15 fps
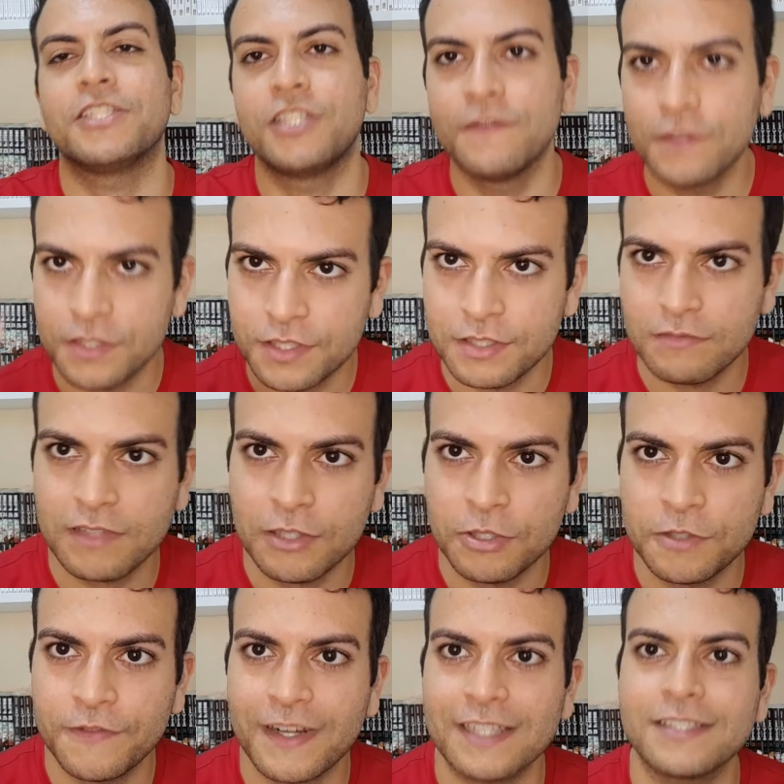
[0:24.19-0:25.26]
ativa o sininho da
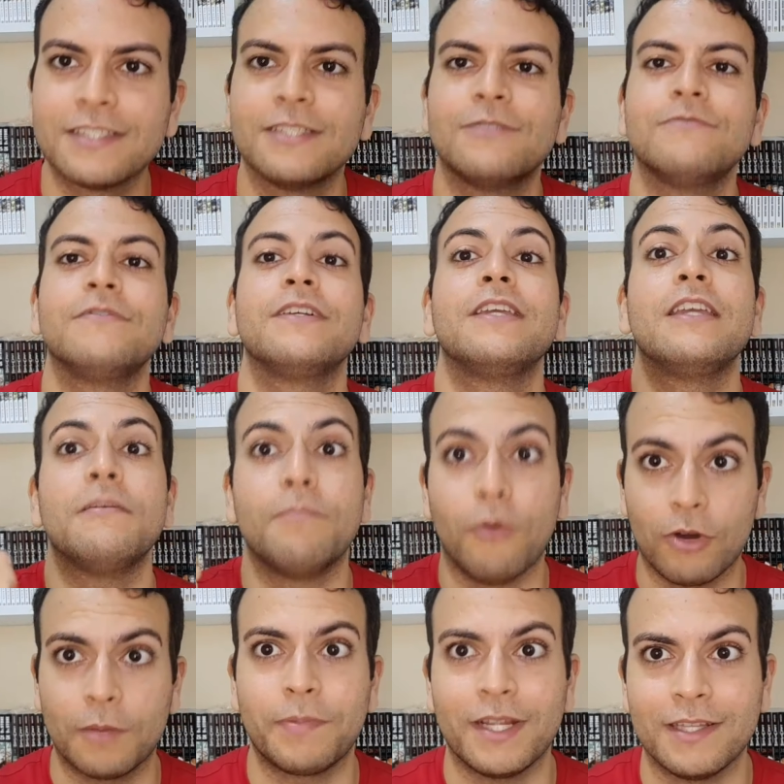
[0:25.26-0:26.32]
notificação e
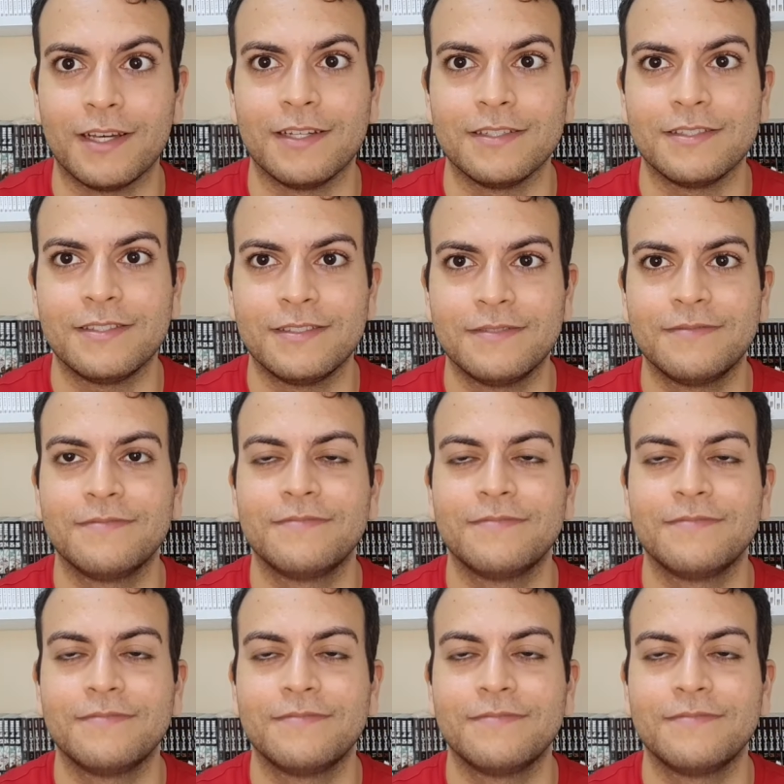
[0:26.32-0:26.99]
bora pra análise.